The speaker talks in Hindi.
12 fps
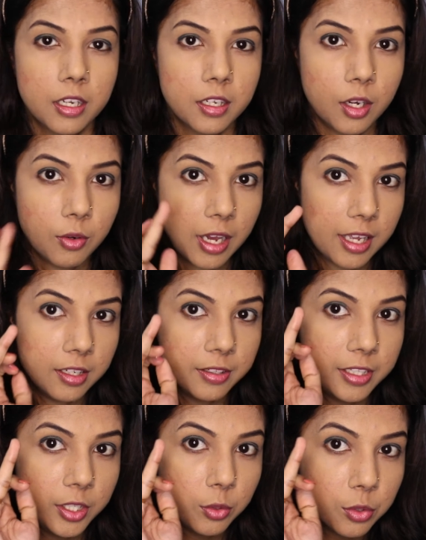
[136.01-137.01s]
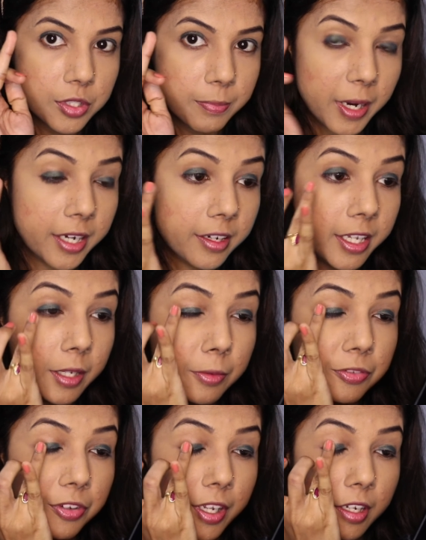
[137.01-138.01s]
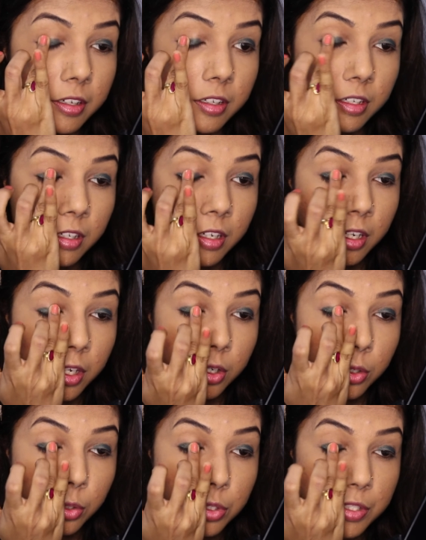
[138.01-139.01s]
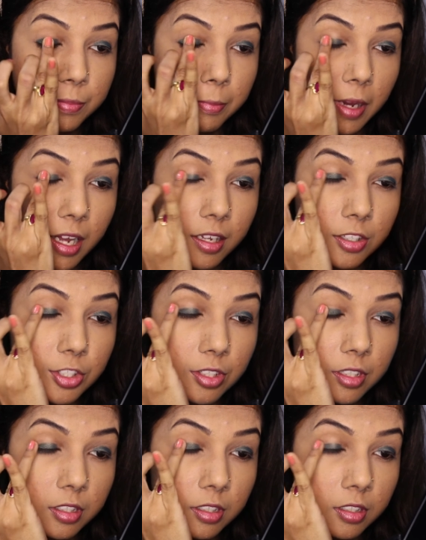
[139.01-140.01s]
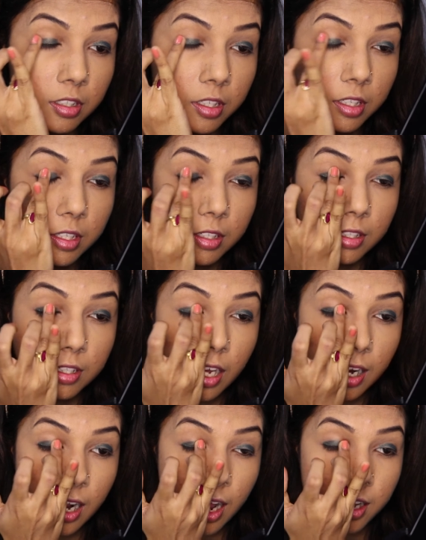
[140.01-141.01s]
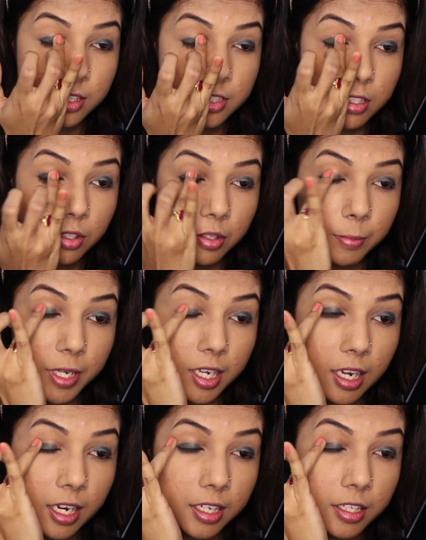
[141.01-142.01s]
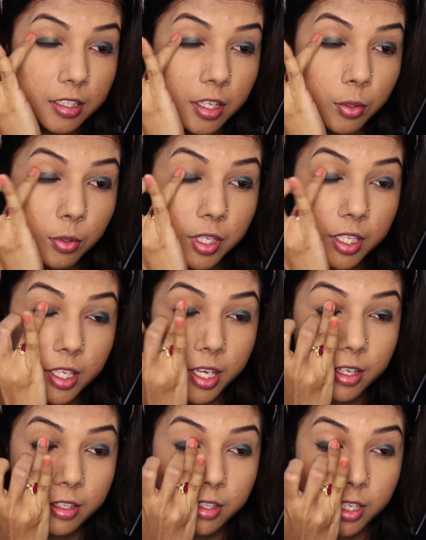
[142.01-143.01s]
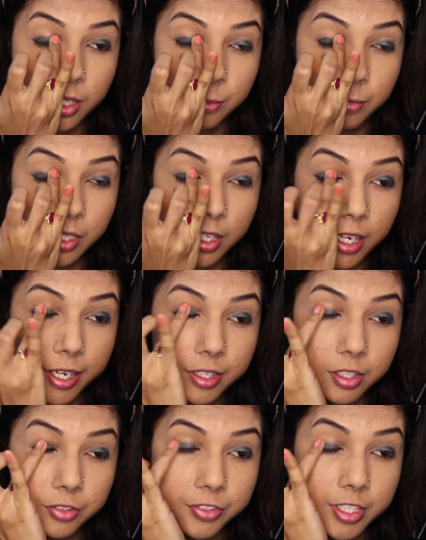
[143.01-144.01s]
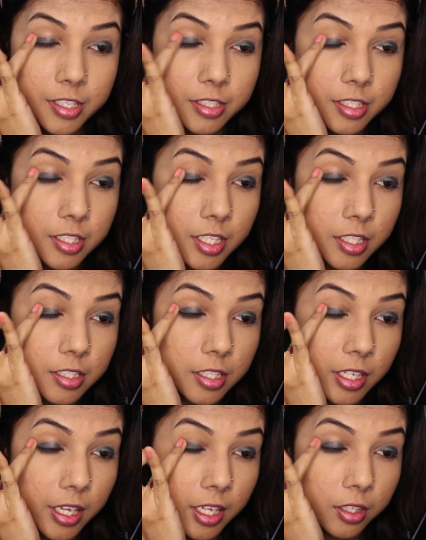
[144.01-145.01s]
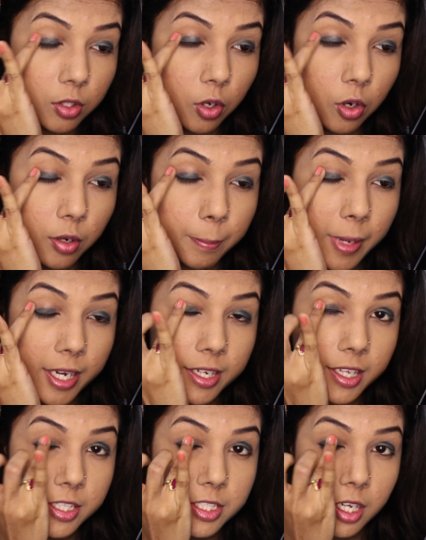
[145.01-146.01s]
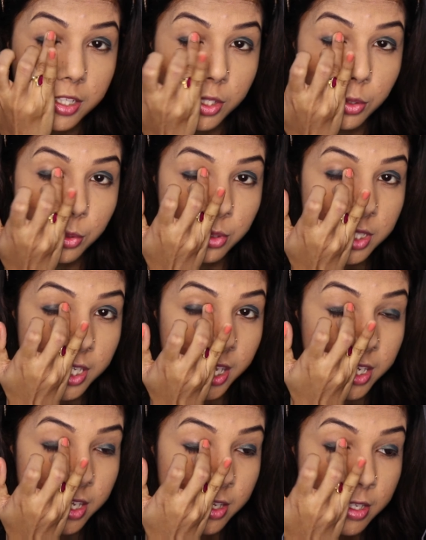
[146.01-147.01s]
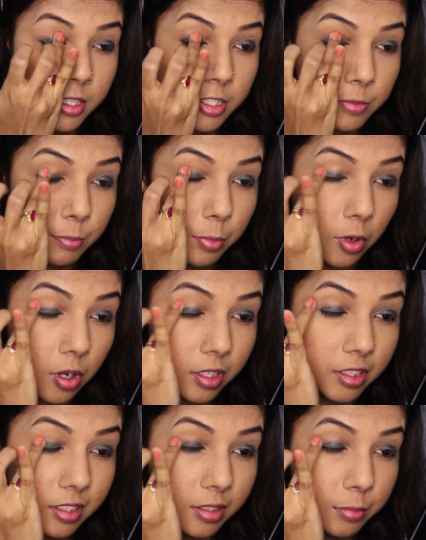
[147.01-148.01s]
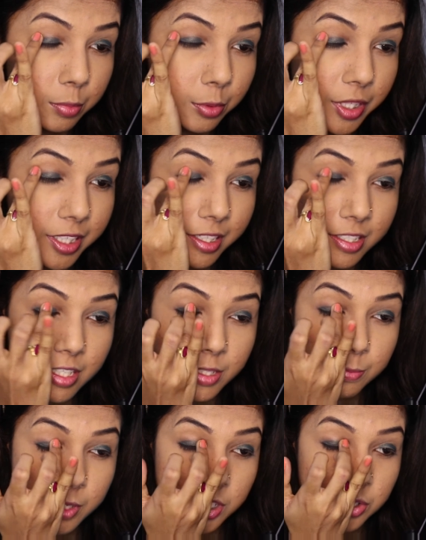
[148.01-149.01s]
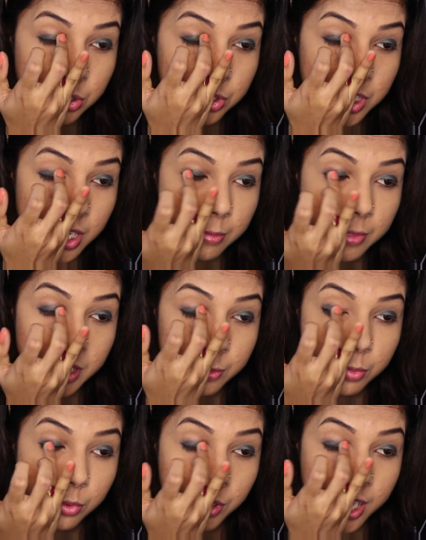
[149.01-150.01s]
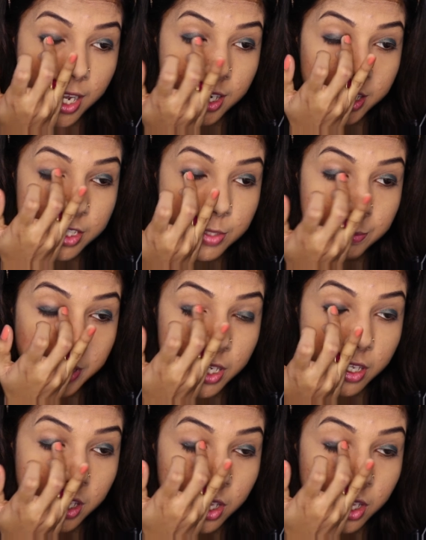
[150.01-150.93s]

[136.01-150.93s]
Now I'll use my ring finger to smudge the काजल ऑन माई आईलिट क्योंकि ये क्रीमी काइंड ऑफ कंसिस्टेंसी है और मैं नहीं चाहती हूँ कि ये बहुत बुरी तरह से स्मज हो जाए मेरे पूरे आईलिट्स पे